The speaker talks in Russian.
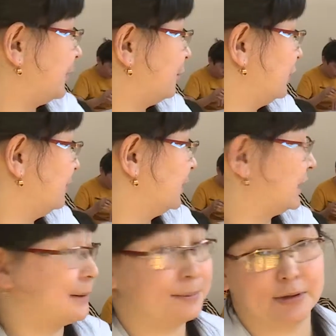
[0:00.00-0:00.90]
Проходим
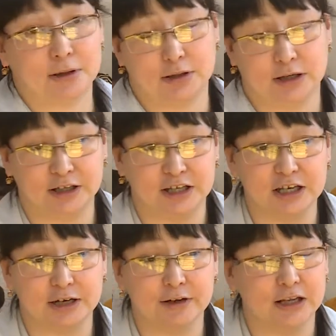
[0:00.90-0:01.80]
этап э,
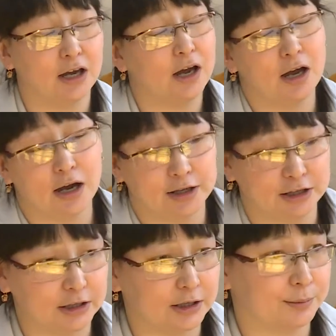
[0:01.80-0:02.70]
анкетирования.
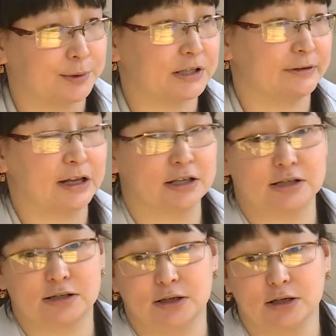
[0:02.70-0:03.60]
Анкетирование представляет из
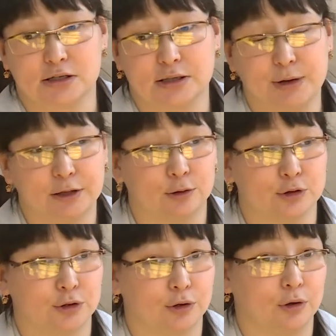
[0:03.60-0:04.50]
себя то,
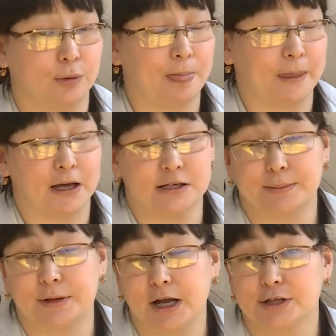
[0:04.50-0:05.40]
что э,
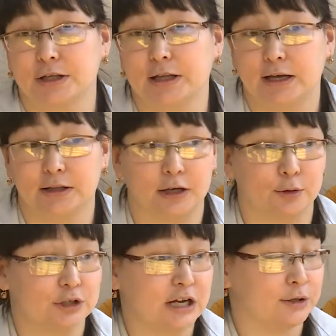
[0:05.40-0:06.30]
собираются данные.
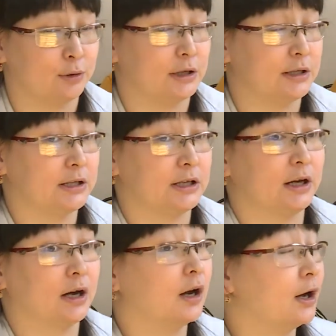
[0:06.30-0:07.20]
Участвуют ли
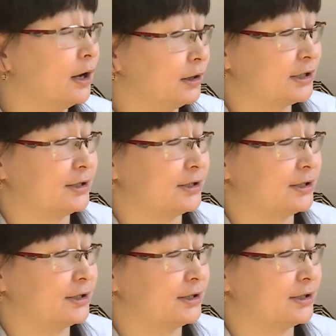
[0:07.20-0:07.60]
дети на